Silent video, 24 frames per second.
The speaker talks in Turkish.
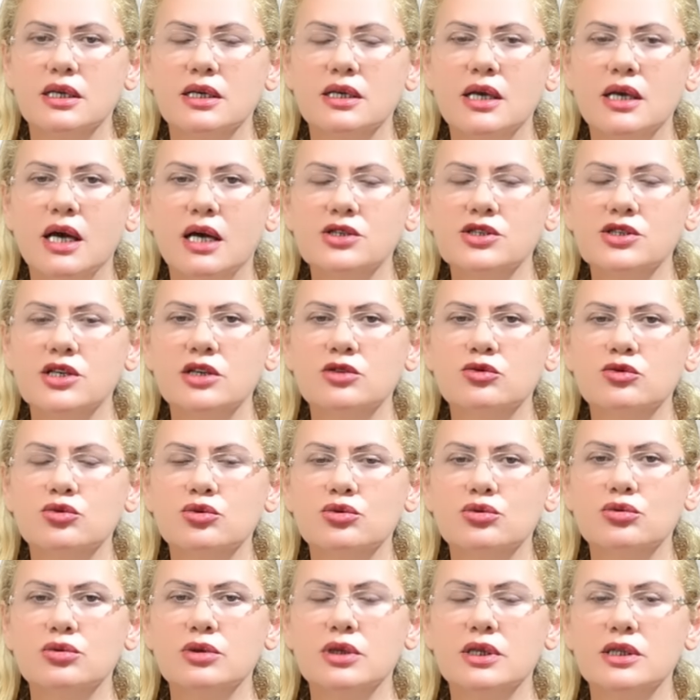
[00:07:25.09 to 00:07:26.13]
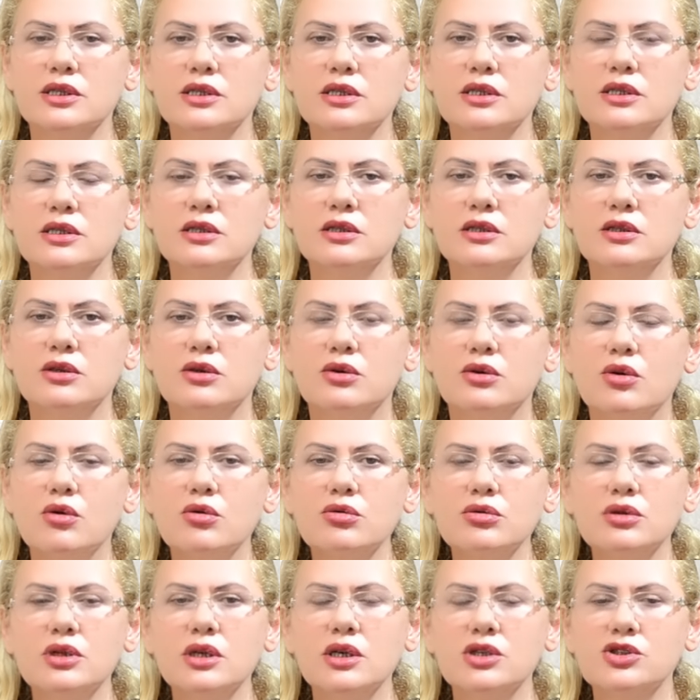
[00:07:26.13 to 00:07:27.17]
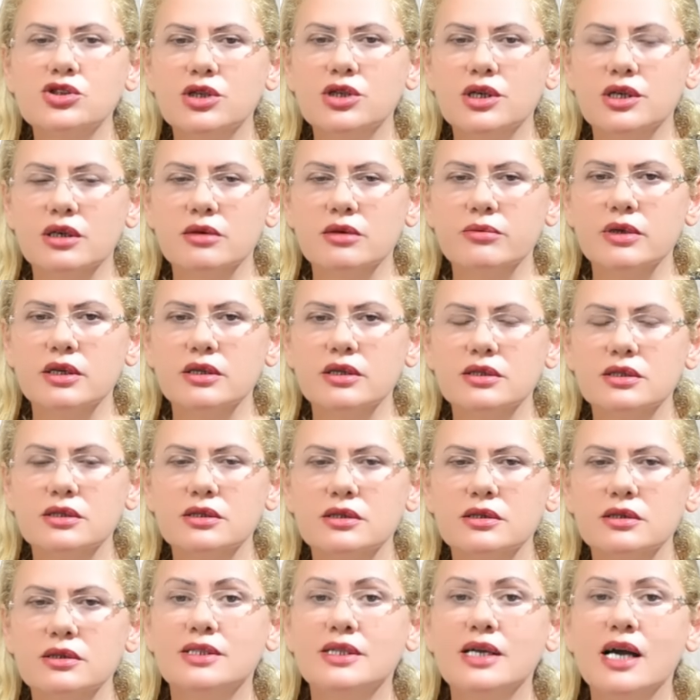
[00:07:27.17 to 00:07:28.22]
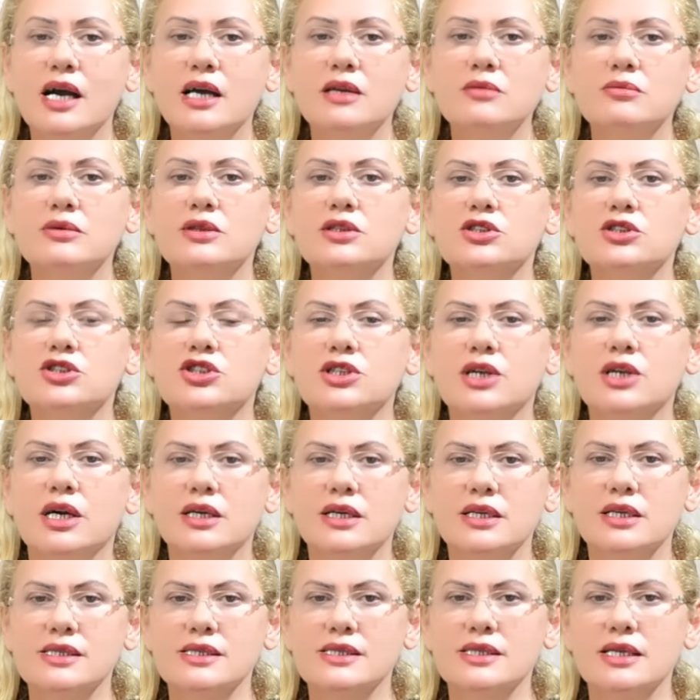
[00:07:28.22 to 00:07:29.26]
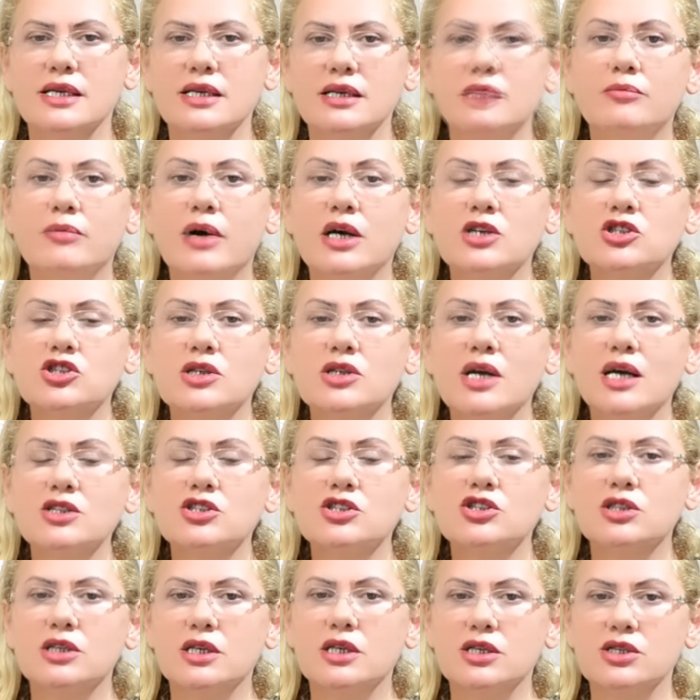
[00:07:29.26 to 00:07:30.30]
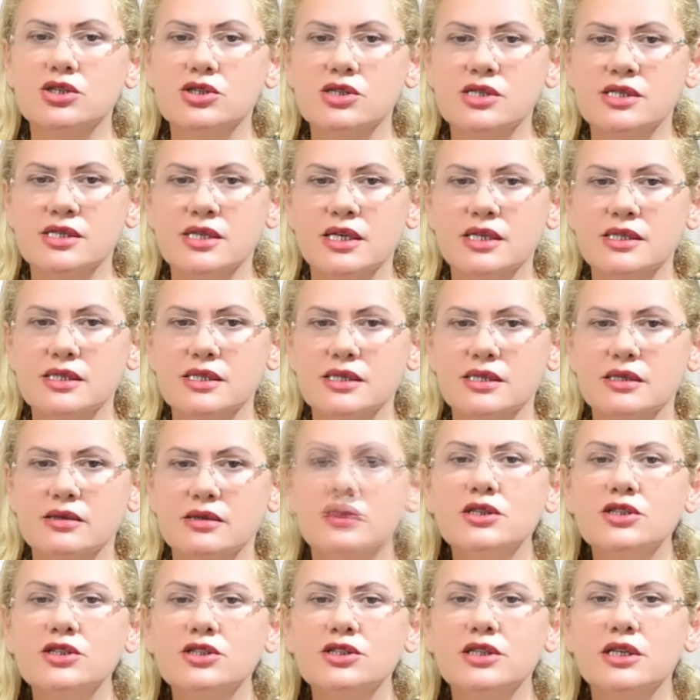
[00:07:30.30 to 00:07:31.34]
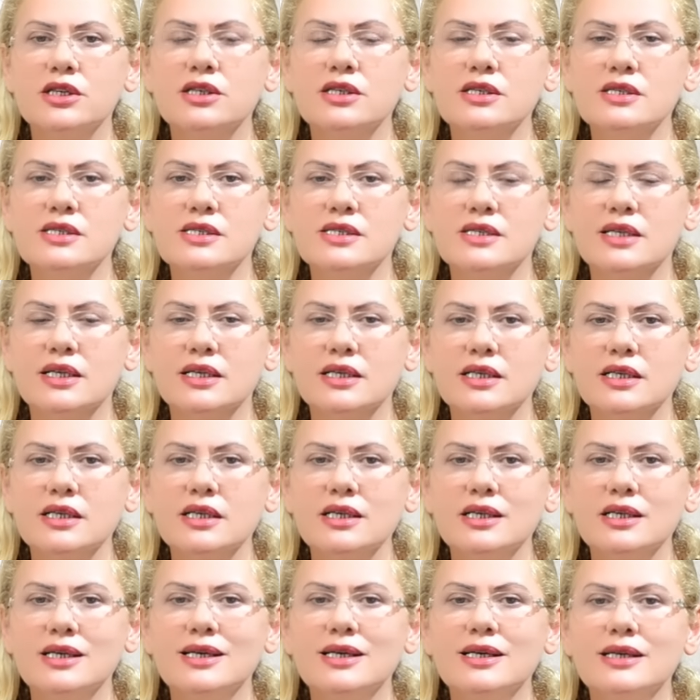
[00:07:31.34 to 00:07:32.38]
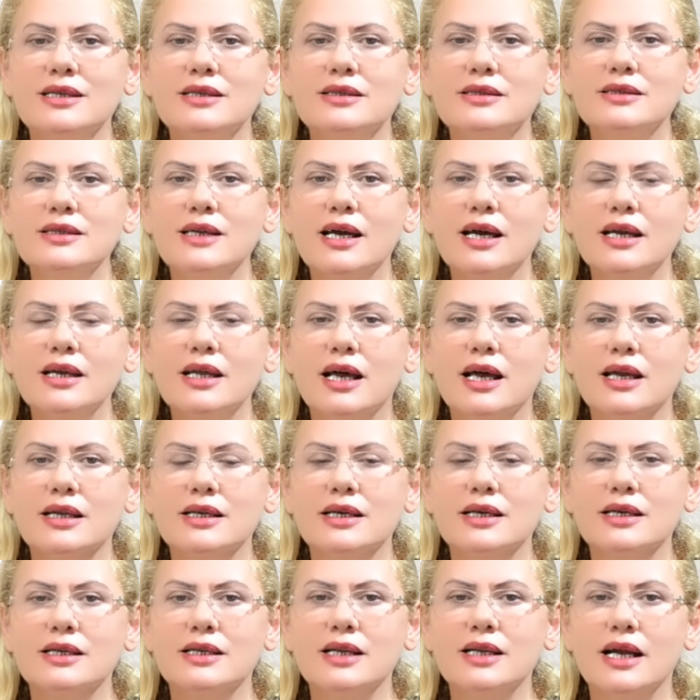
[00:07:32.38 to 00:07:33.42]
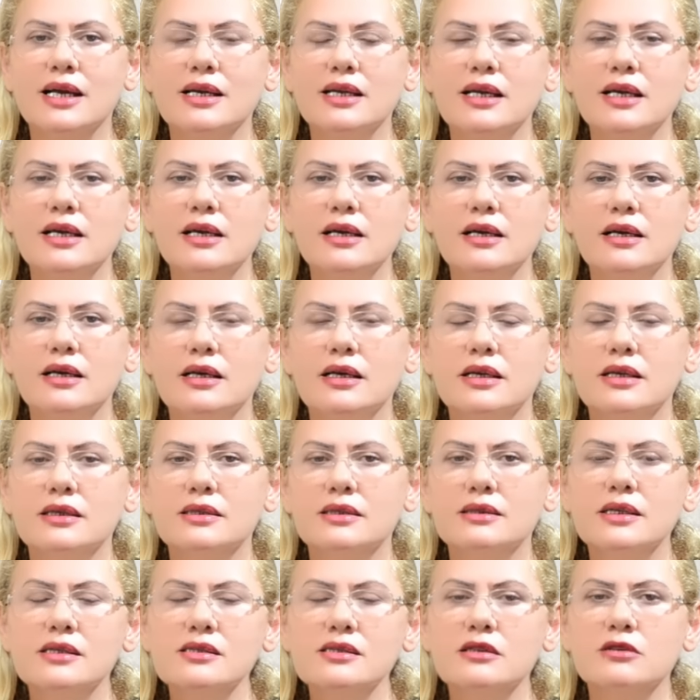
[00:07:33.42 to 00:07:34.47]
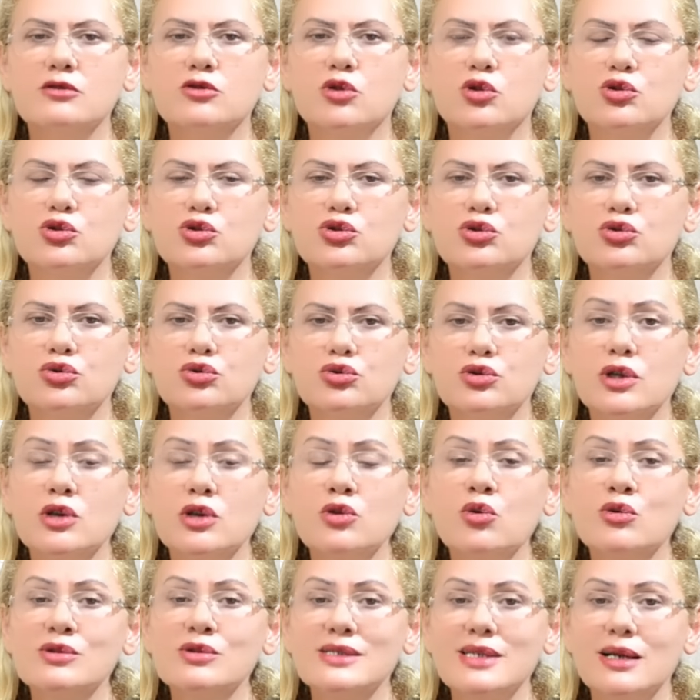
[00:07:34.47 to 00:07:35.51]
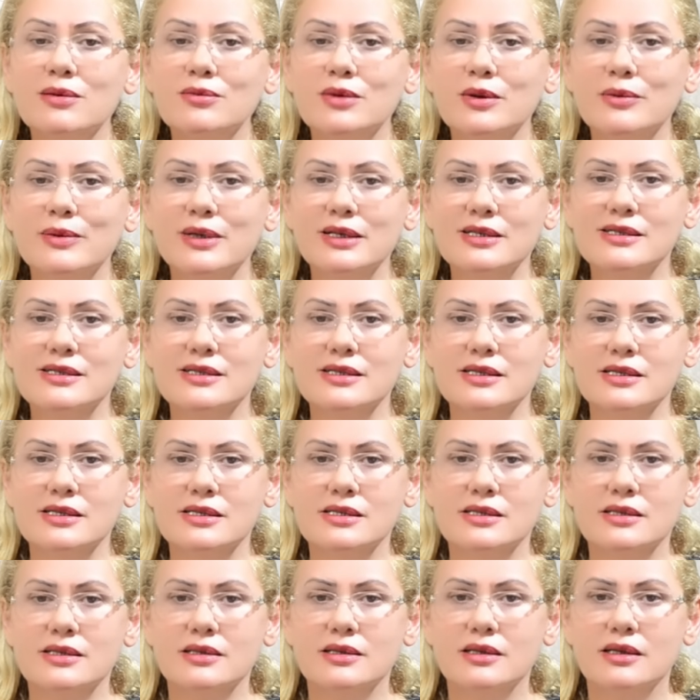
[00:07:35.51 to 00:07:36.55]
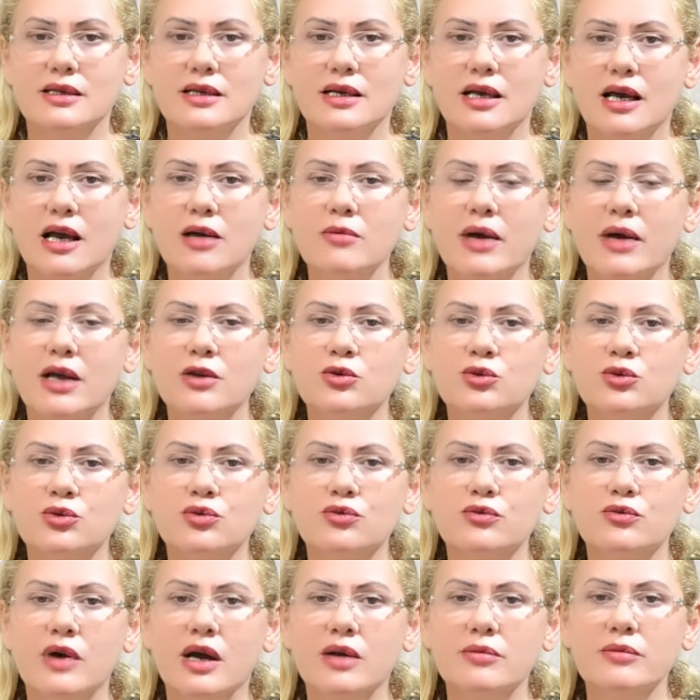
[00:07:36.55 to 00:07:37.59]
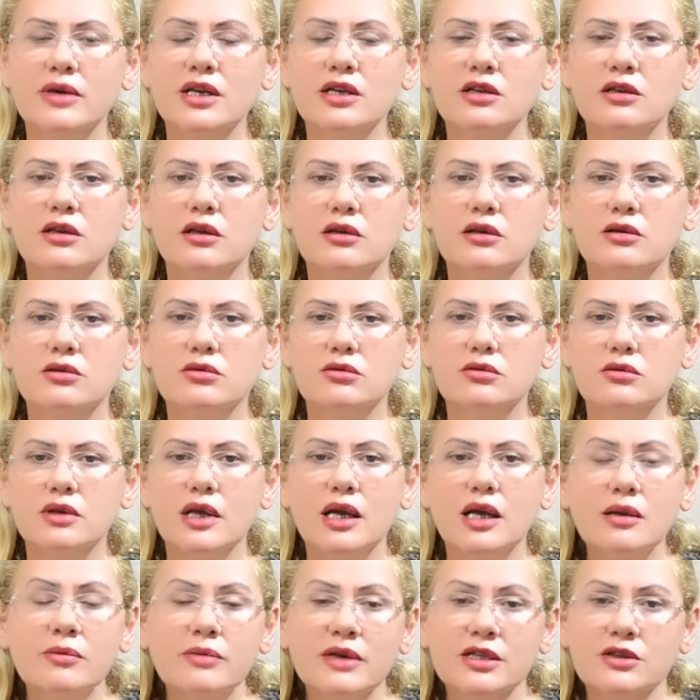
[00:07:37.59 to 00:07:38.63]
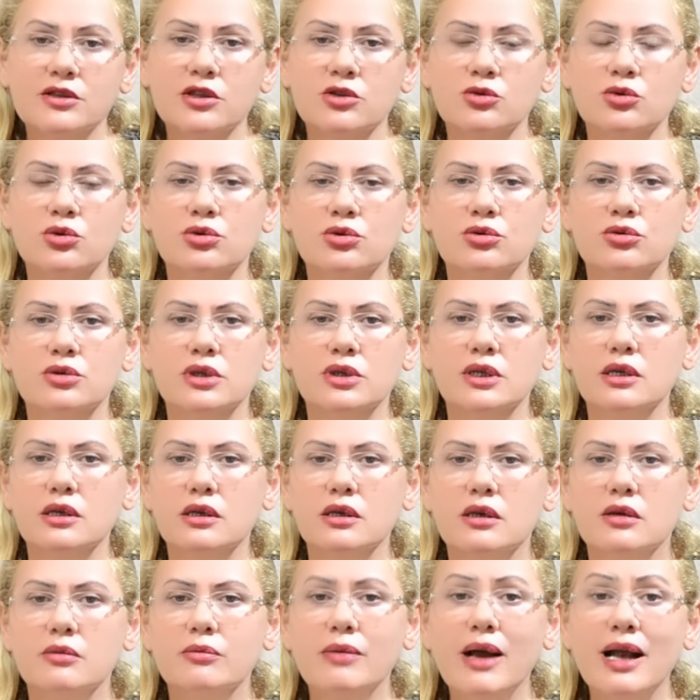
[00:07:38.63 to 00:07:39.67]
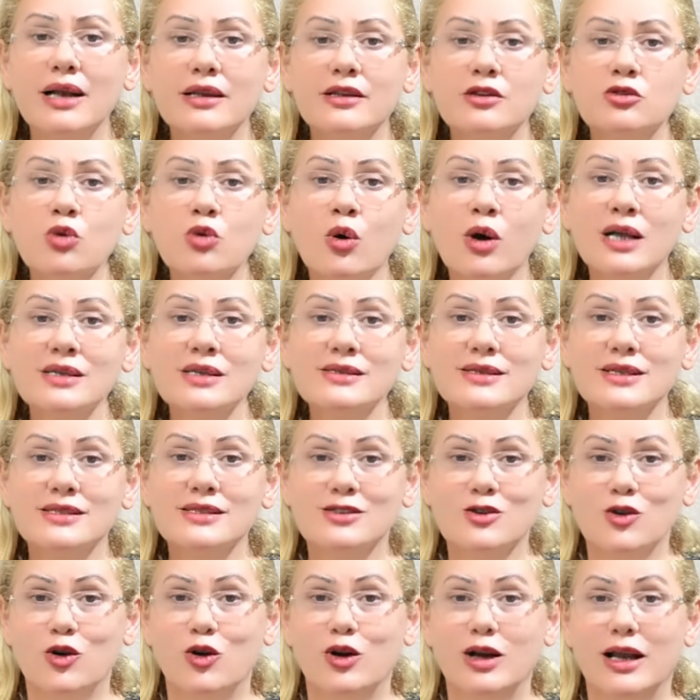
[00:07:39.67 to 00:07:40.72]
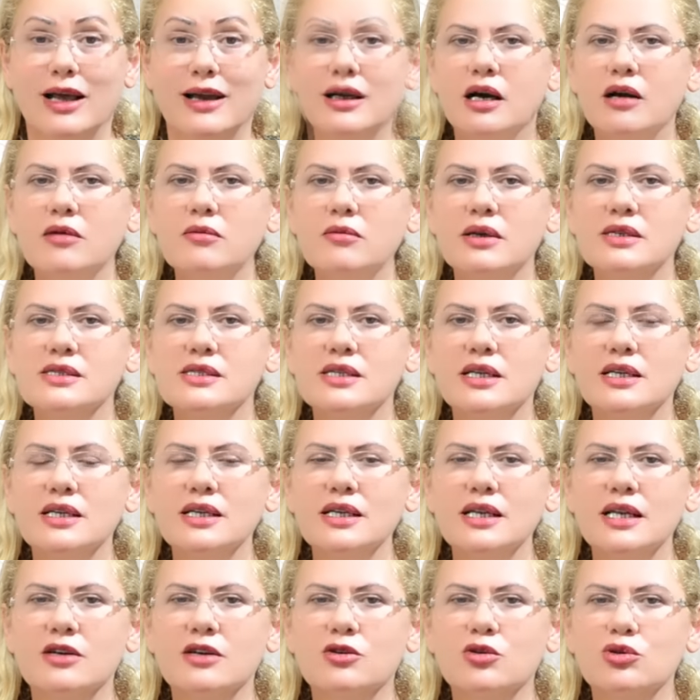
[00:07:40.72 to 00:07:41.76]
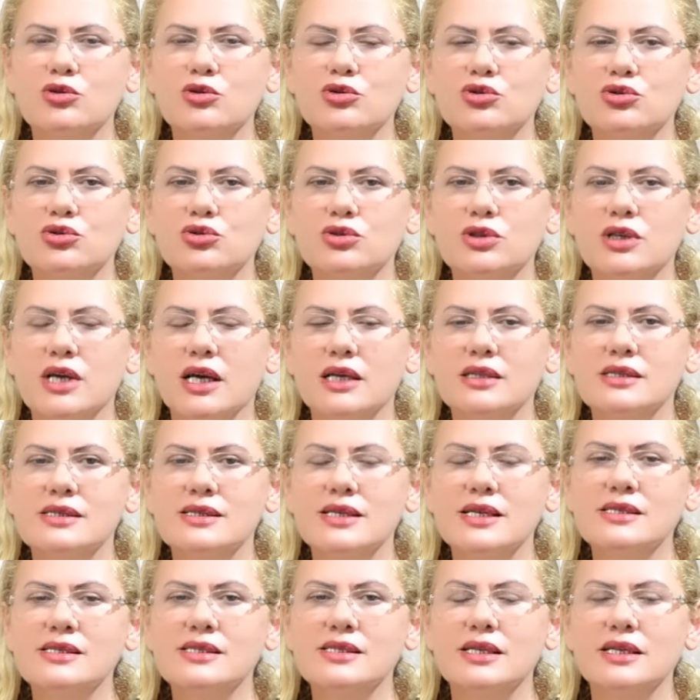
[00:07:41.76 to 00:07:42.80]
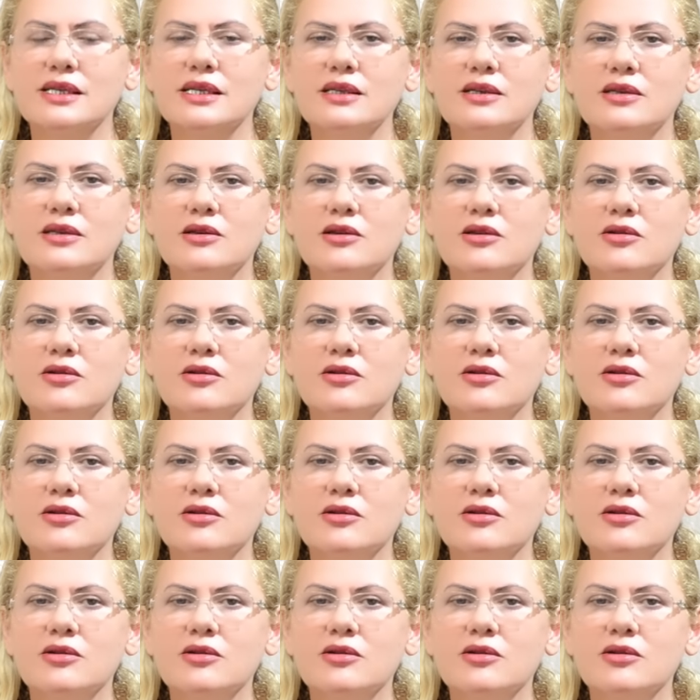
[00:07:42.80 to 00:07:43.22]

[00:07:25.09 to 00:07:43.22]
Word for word: Gerçek duygularını ortaya çıkarabilir. Diğer bir işaret ise baştan çıkarıcı ses. İş yerinizdeki diğer erkeklerle nasıl konuştuğunu da gözlemlemelisiniz. Hemen hüküm vermek elbette doğru değil. Belki doğal sesi öyle. Ama seninle konuşurken sesi